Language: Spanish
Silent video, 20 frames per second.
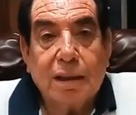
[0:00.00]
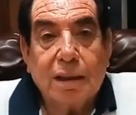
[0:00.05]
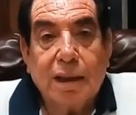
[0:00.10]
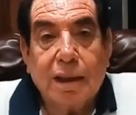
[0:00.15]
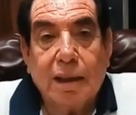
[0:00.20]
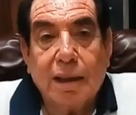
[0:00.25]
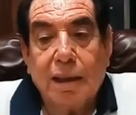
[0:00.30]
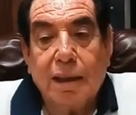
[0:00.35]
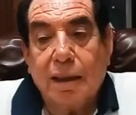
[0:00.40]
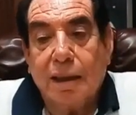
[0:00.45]

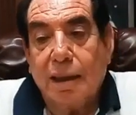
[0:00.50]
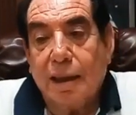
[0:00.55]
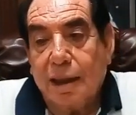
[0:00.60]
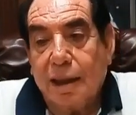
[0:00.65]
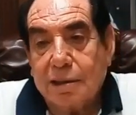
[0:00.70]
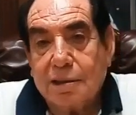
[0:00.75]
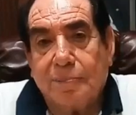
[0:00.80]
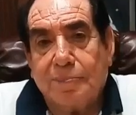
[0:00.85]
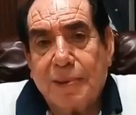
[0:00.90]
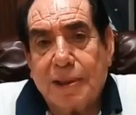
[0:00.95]
eh,
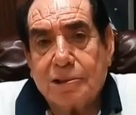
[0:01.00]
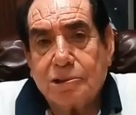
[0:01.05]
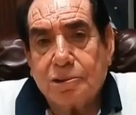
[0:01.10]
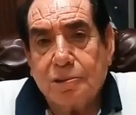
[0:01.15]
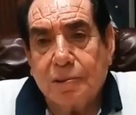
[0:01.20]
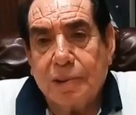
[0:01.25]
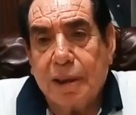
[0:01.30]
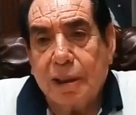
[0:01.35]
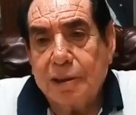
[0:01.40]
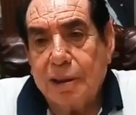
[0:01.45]
esta
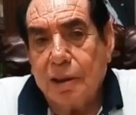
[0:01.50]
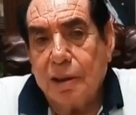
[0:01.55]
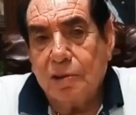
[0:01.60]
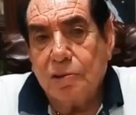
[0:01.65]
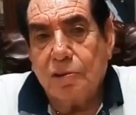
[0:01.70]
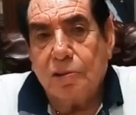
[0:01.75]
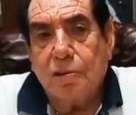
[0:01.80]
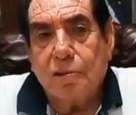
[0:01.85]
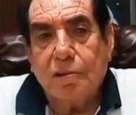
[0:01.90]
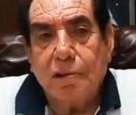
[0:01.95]
persona
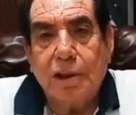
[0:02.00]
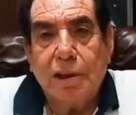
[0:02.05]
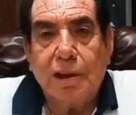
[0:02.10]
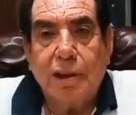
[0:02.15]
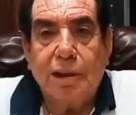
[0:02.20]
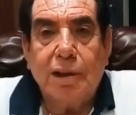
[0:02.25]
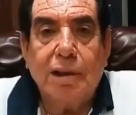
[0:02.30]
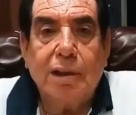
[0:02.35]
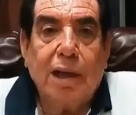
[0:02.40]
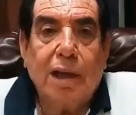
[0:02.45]
llegó
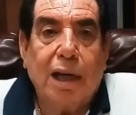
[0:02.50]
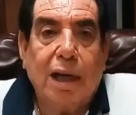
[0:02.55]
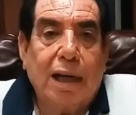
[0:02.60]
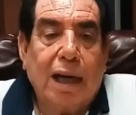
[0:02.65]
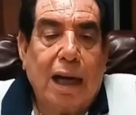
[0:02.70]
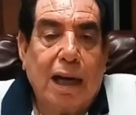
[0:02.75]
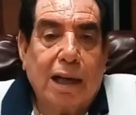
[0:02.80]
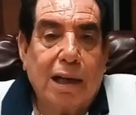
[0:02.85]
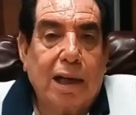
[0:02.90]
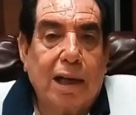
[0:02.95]
y
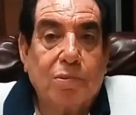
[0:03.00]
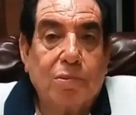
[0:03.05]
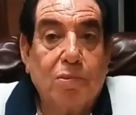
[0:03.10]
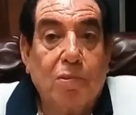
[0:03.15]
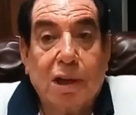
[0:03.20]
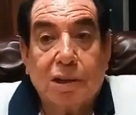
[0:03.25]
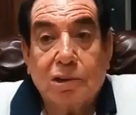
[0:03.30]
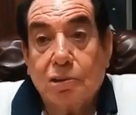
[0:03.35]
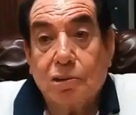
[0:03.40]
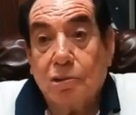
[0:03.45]

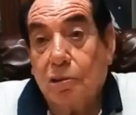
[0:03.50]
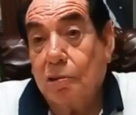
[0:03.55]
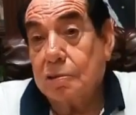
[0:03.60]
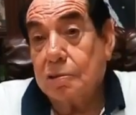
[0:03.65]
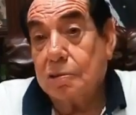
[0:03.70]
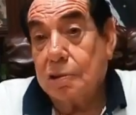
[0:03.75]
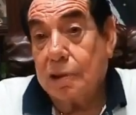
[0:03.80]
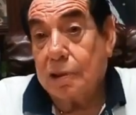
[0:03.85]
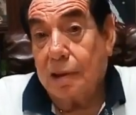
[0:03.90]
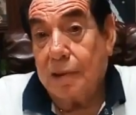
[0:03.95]
alarmó a todos
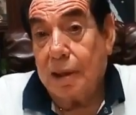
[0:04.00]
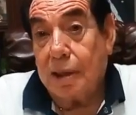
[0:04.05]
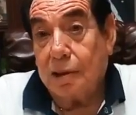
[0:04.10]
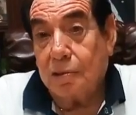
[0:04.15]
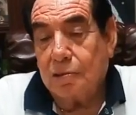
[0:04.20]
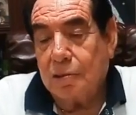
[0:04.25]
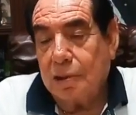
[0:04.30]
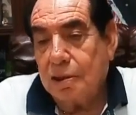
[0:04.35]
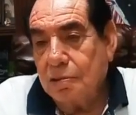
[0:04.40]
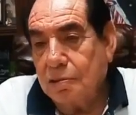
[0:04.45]
los
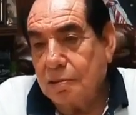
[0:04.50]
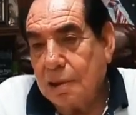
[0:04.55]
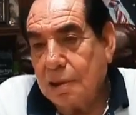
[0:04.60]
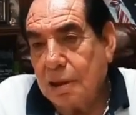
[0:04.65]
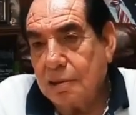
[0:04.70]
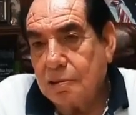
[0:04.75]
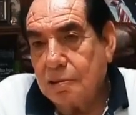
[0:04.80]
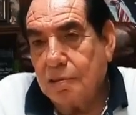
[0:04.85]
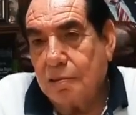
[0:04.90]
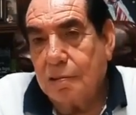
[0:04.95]
trabajadores, no
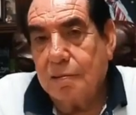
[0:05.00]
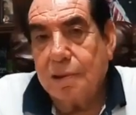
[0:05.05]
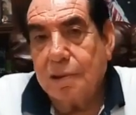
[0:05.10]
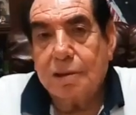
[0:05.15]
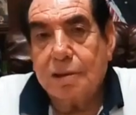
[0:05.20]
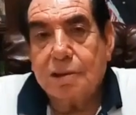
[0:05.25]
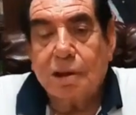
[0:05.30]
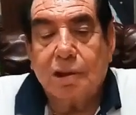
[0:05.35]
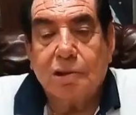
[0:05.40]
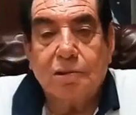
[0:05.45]
tan solo
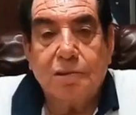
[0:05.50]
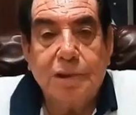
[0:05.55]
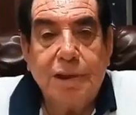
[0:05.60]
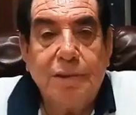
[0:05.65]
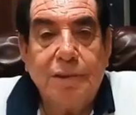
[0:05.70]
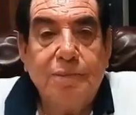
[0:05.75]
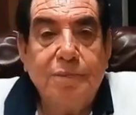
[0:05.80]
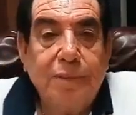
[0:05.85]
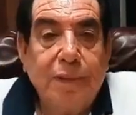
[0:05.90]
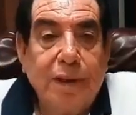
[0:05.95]
de
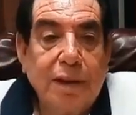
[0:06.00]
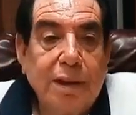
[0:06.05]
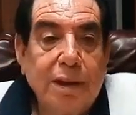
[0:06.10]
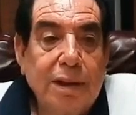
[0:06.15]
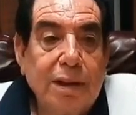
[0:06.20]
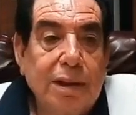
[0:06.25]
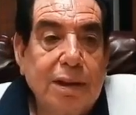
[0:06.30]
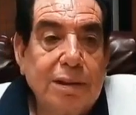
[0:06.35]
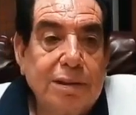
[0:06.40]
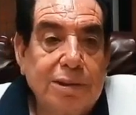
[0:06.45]
Cejoín,
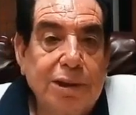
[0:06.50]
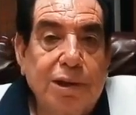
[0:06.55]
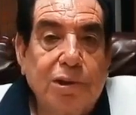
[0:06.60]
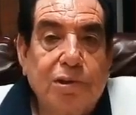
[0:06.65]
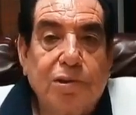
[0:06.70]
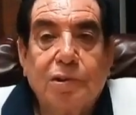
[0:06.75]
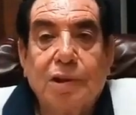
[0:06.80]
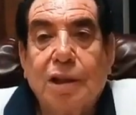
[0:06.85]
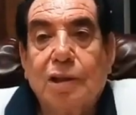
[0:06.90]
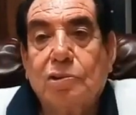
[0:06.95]

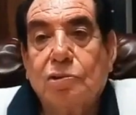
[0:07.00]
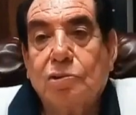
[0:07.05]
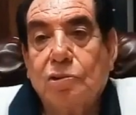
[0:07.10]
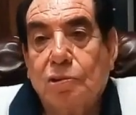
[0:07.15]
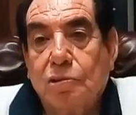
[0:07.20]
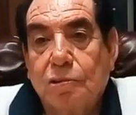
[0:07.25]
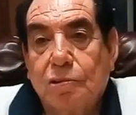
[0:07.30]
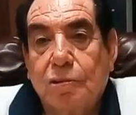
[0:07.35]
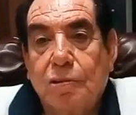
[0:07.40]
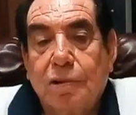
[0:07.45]
sino de
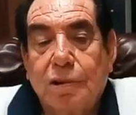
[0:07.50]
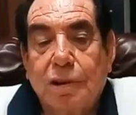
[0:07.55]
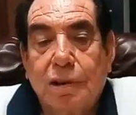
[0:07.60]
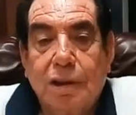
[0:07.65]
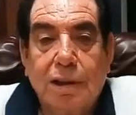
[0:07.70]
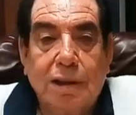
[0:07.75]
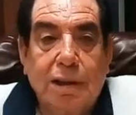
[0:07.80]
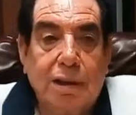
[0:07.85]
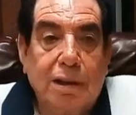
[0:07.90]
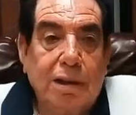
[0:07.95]
todo
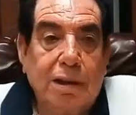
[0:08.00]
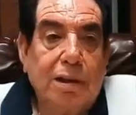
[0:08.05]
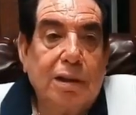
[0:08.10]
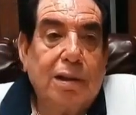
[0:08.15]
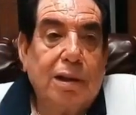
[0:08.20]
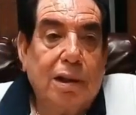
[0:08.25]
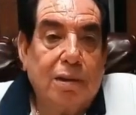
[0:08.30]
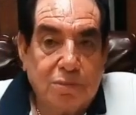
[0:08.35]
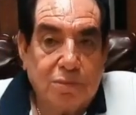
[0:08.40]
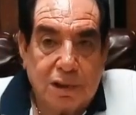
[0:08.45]
eh,
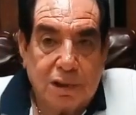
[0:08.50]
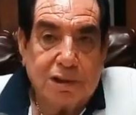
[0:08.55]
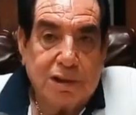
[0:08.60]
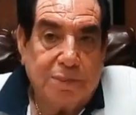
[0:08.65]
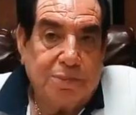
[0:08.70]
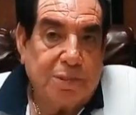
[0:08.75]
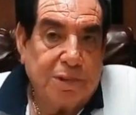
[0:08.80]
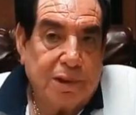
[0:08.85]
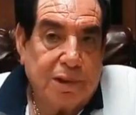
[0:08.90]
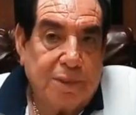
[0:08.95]
el
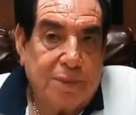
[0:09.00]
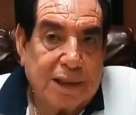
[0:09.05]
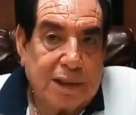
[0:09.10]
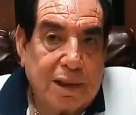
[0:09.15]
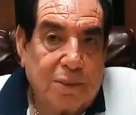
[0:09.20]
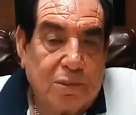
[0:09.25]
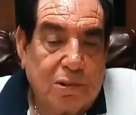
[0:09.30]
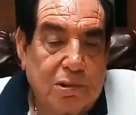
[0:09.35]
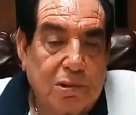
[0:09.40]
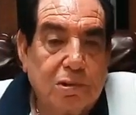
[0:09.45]
municipio de
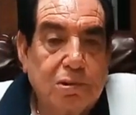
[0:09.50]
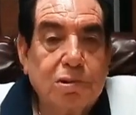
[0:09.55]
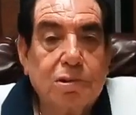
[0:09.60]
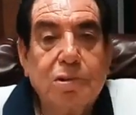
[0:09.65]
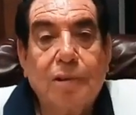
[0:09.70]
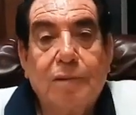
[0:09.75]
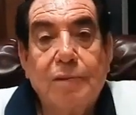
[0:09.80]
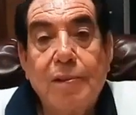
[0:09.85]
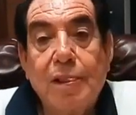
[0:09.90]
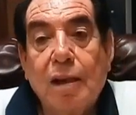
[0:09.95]
Matamoros,
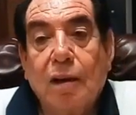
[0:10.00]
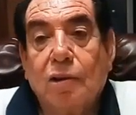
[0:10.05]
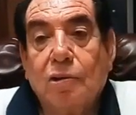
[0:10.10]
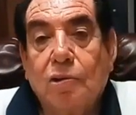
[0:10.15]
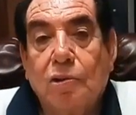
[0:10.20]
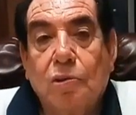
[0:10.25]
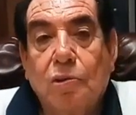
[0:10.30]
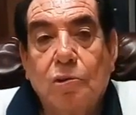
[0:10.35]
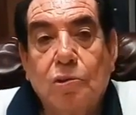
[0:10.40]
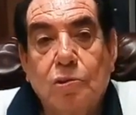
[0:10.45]

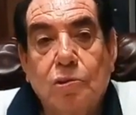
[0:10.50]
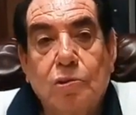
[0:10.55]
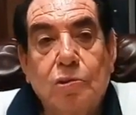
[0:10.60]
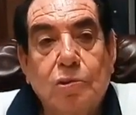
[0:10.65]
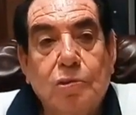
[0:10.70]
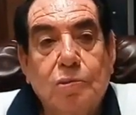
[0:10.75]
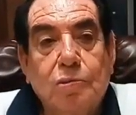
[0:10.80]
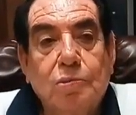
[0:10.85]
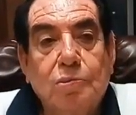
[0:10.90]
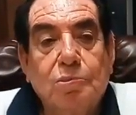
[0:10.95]
con
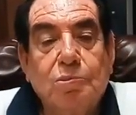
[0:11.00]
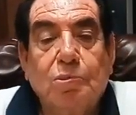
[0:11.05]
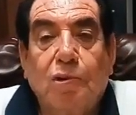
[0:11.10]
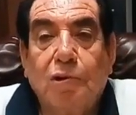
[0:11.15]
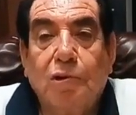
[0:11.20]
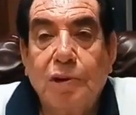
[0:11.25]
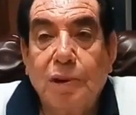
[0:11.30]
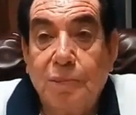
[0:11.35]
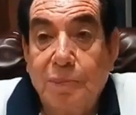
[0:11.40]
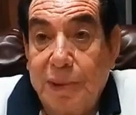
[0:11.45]
un
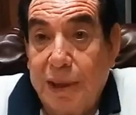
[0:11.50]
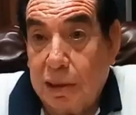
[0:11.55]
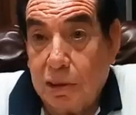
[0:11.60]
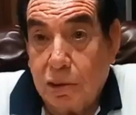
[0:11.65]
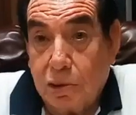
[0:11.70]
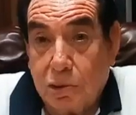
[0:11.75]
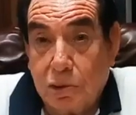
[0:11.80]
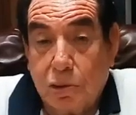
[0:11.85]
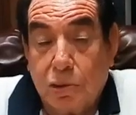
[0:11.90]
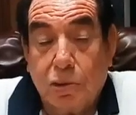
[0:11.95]

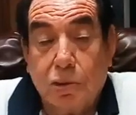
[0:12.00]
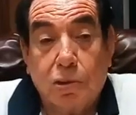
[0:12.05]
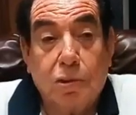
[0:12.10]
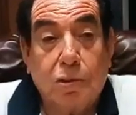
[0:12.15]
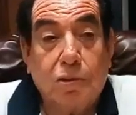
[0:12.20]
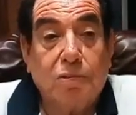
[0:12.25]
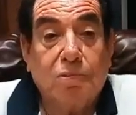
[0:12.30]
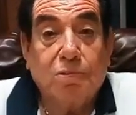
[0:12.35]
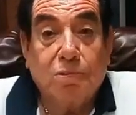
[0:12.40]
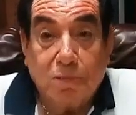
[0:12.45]

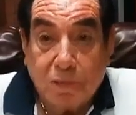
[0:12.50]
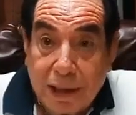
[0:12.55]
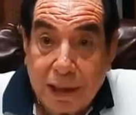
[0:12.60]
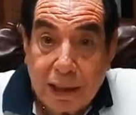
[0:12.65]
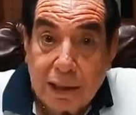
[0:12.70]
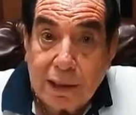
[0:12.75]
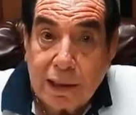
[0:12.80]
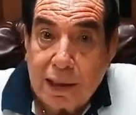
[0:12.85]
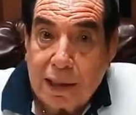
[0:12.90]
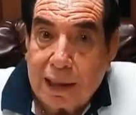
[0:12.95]
movimiento
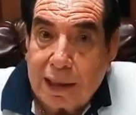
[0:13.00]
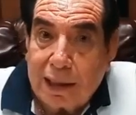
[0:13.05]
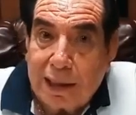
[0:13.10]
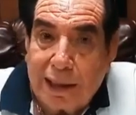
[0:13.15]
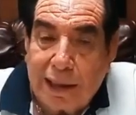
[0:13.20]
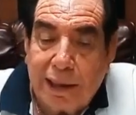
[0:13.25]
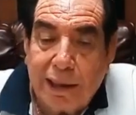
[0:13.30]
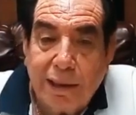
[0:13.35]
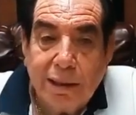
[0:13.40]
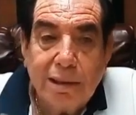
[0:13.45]
fuera de la
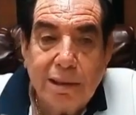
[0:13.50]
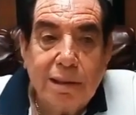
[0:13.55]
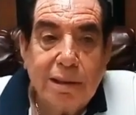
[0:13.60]
ley